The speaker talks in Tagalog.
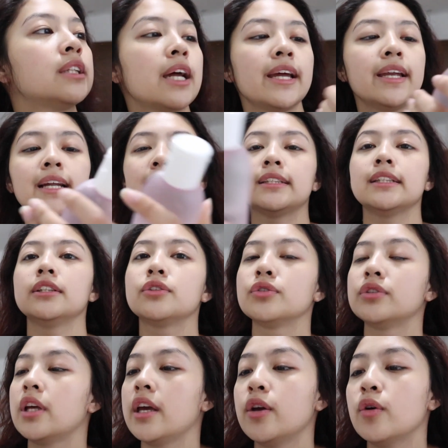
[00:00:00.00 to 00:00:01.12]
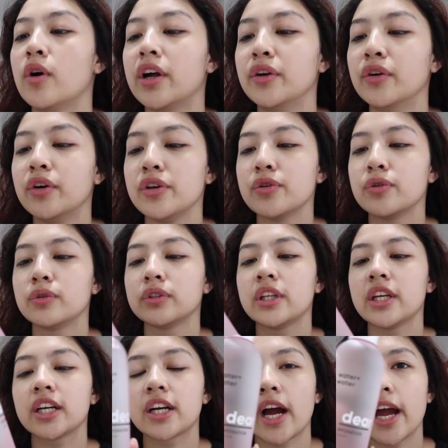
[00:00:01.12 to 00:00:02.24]
Try natin today yung ano, yung
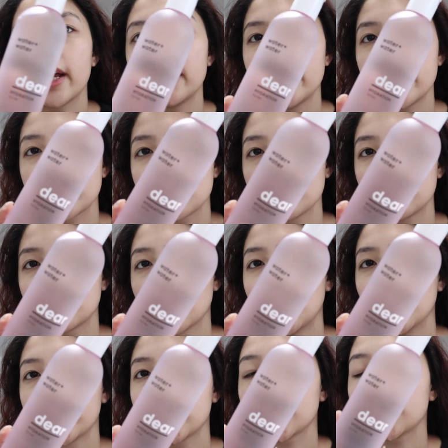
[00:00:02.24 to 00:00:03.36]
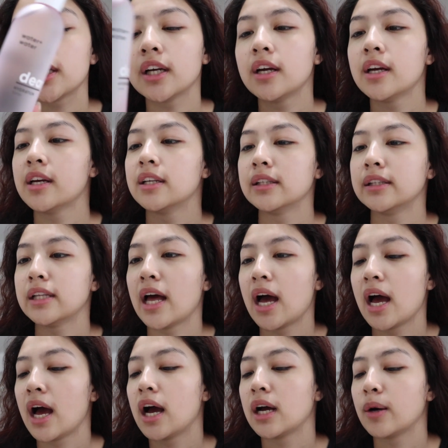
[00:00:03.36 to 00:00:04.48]
Dear Hydration Toner
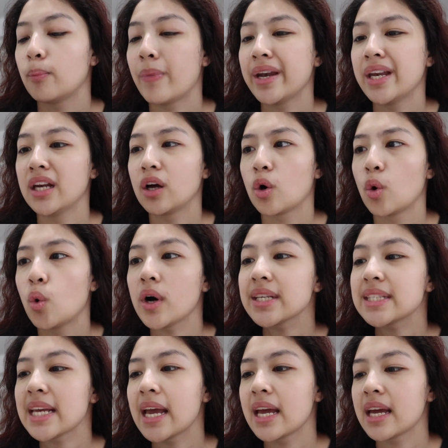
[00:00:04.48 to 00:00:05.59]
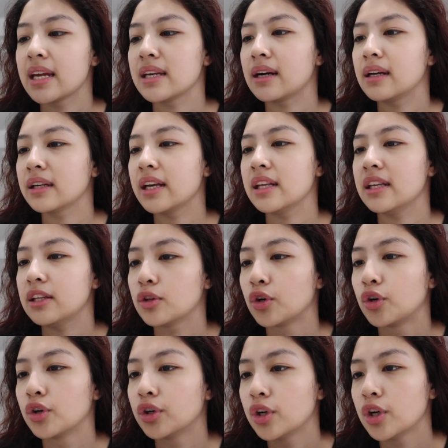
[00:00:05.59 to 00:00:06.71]
ng Vanilla Co. Kasi, nakalagay
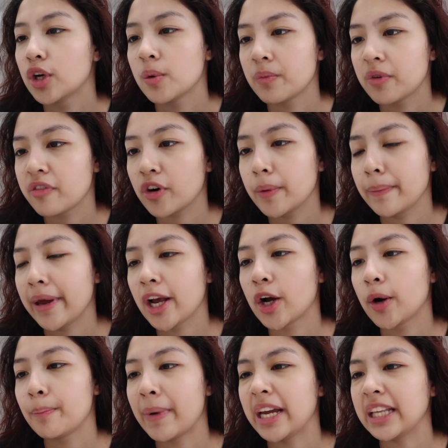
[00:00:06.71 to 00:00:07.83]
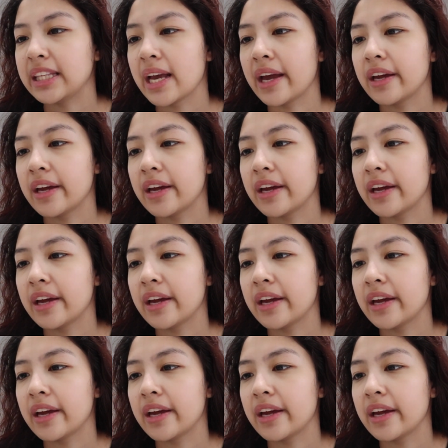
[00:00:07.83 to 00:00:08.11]
dito, before makeup, Mighty